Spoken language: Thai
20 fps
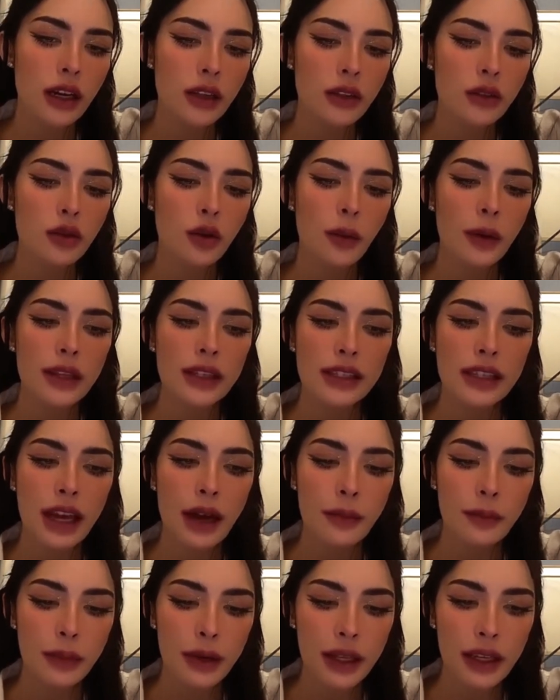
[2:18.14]
เล่นอยู่ประมาณ
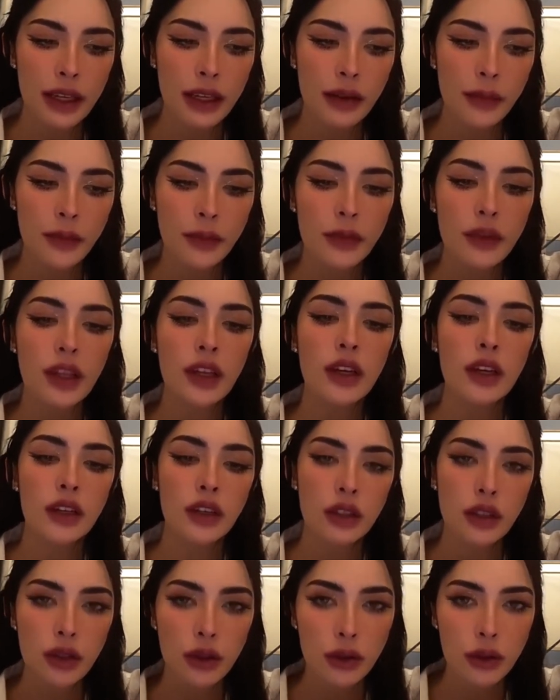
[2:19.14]
สามเพลง
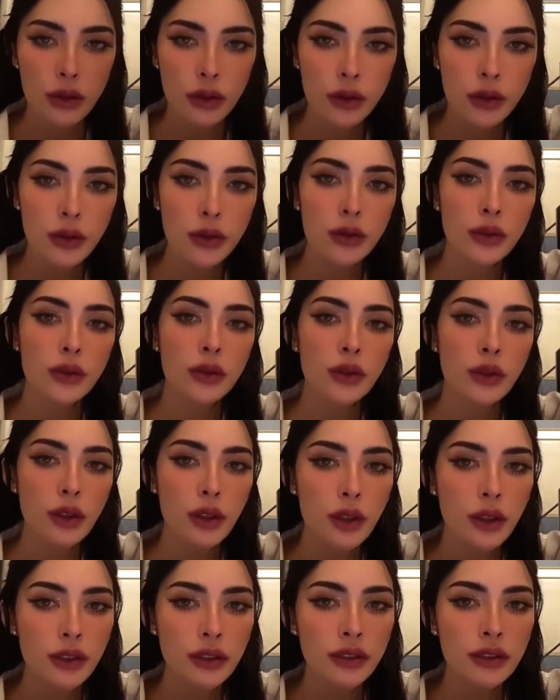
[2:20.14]
อยู่
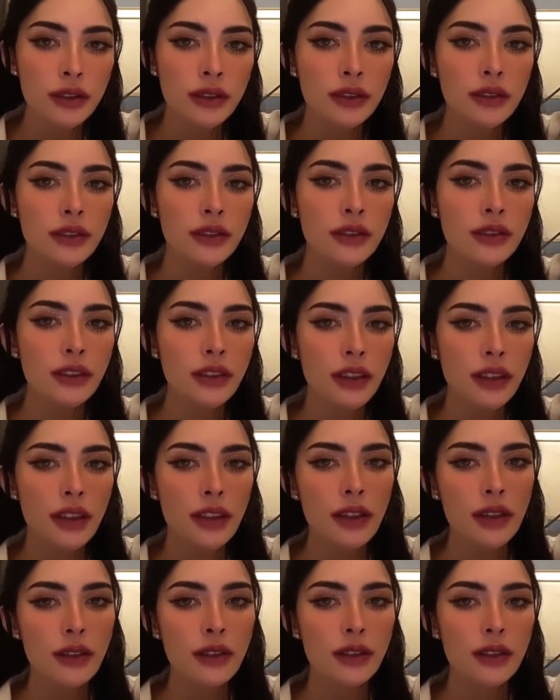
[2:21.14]
คน
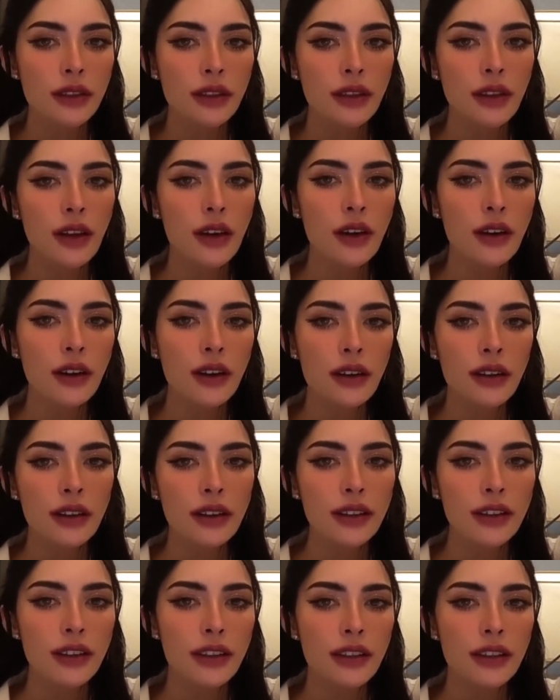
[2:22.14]
เดียวก็ตอ
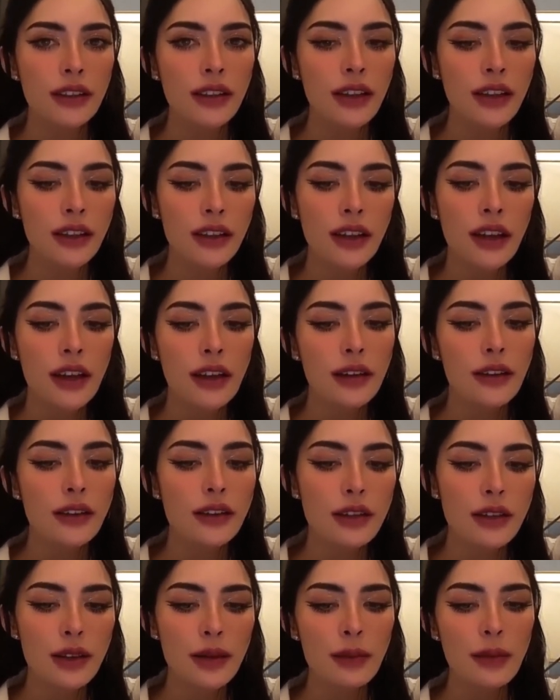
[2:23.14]
นเย็นๆ
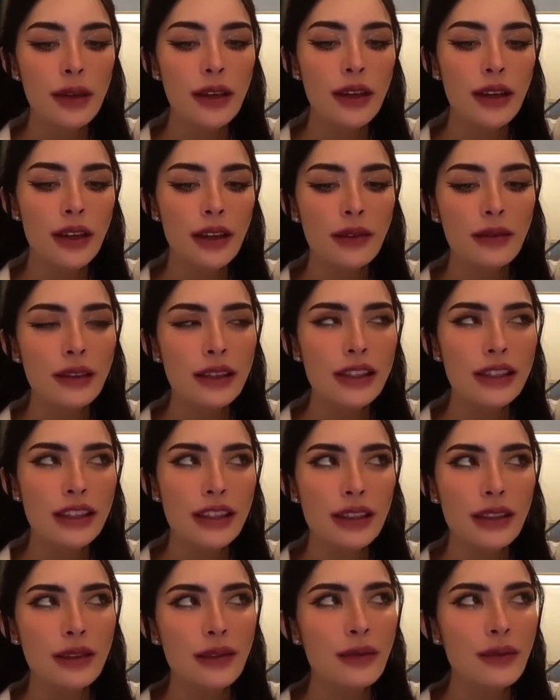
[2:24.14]
ก็จะไม่เห็นว่า
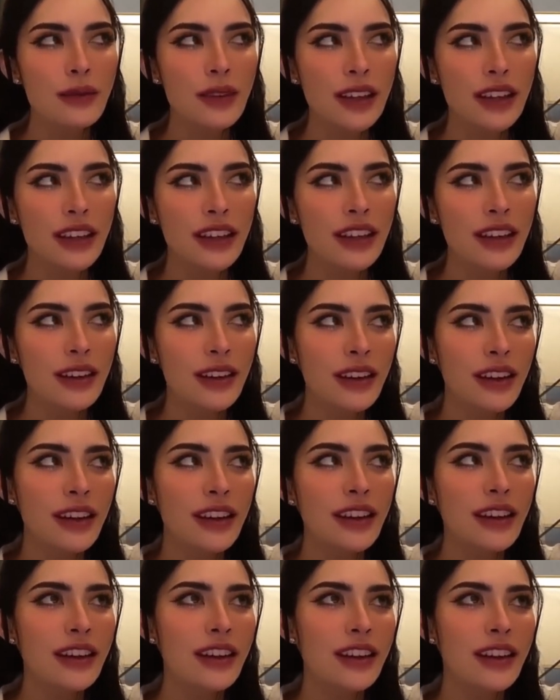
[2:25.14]
จะต้องมีใคร
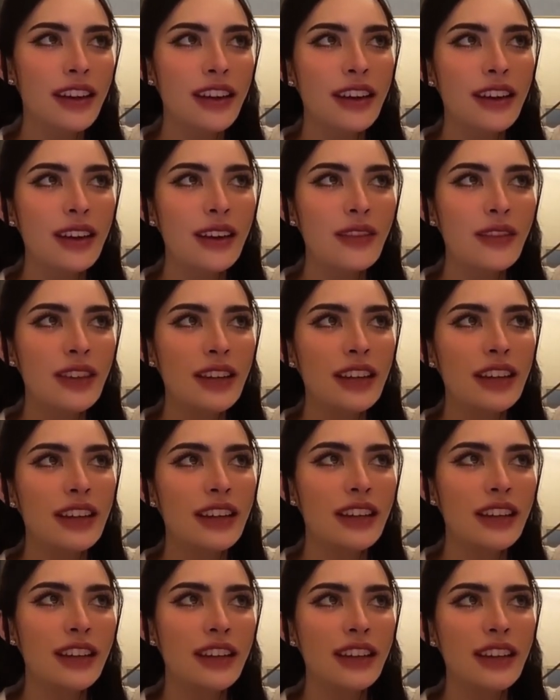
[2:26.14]
ใครมา
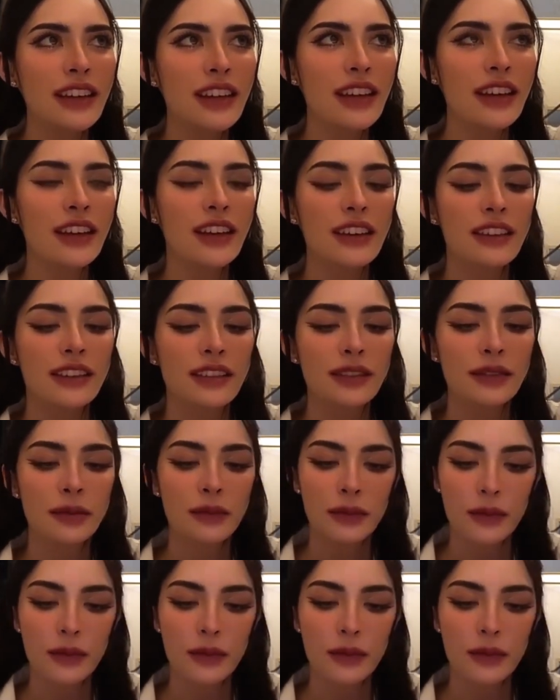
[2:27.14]
เคียงข้าง